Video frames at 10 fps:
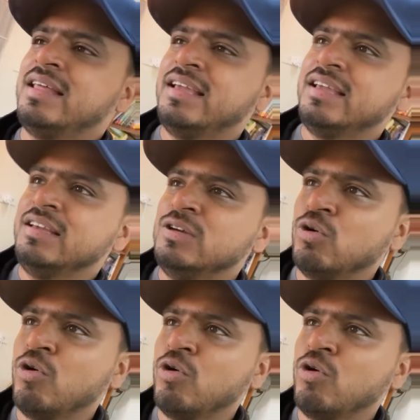इतना पता
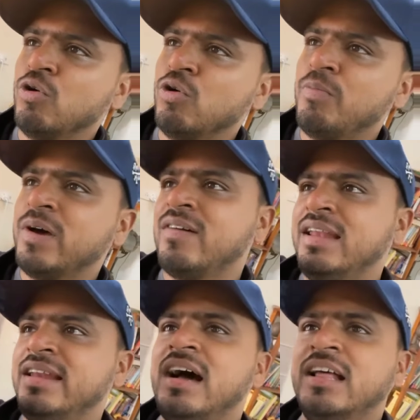है कि ऊपर
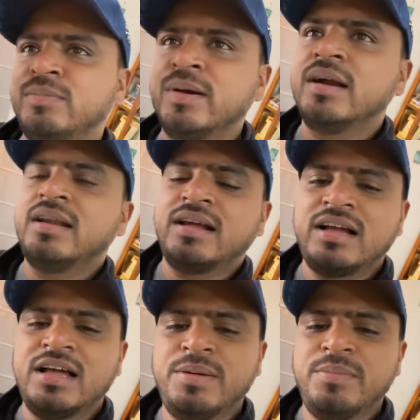वाले ने हाथ पकड़
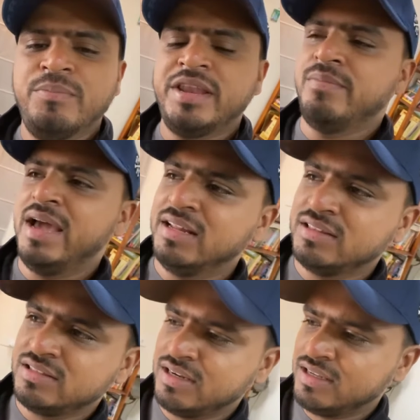रखा है मेरी मेहनत
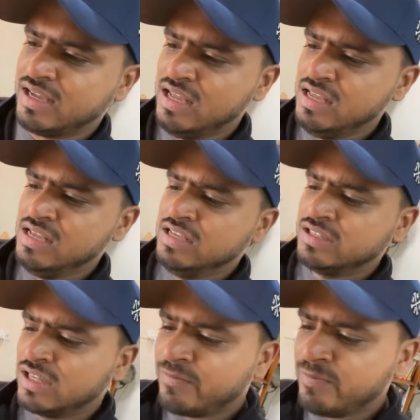चल रही है
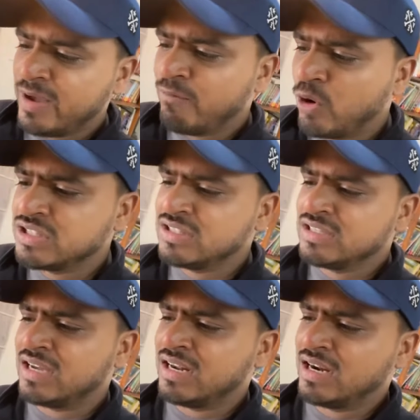सिर्फ मैं वो
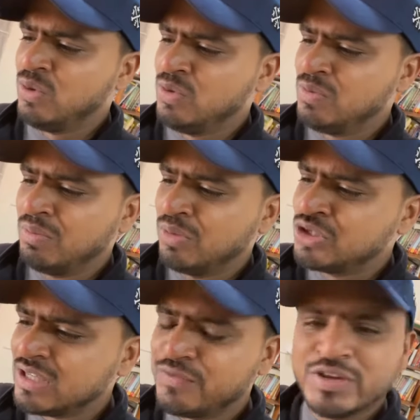चीज़ें कर रहा हूं
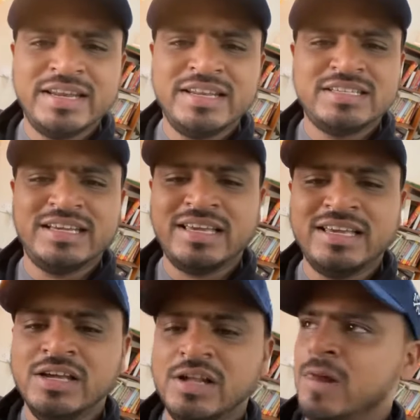मुझे सिर्फ ये नहीं चाहिए
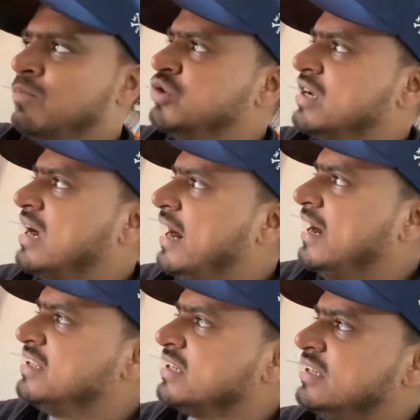कि मुझे
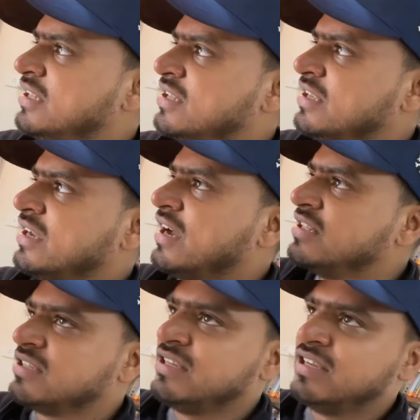गाड़ी चाहिए थी घर
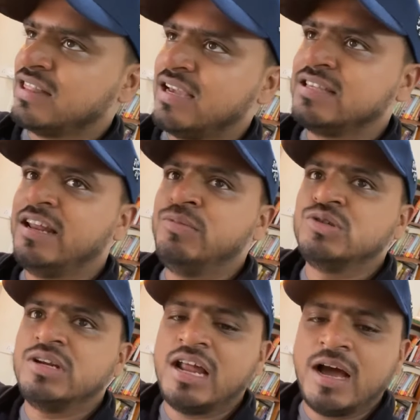चाहिए था इसलिए
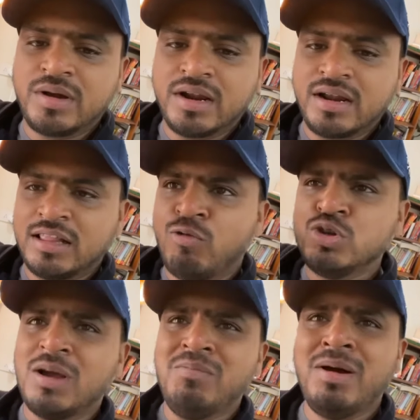मुझे नाम करना था वो
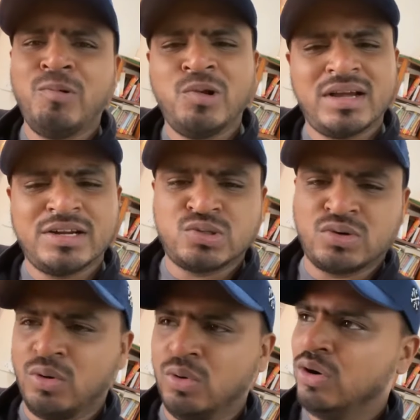सब मैं पूरे कर
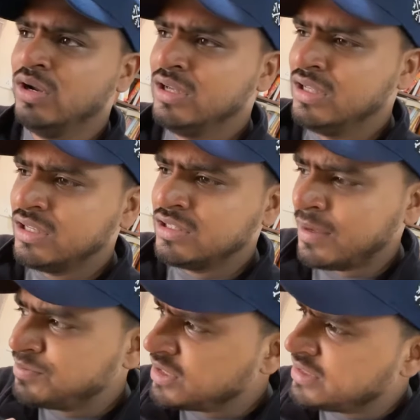चुका हूं
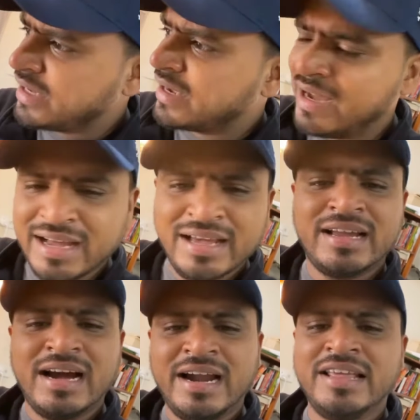सब चीज़ें घर
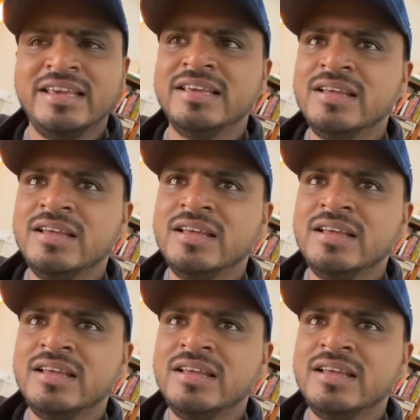गाड़ी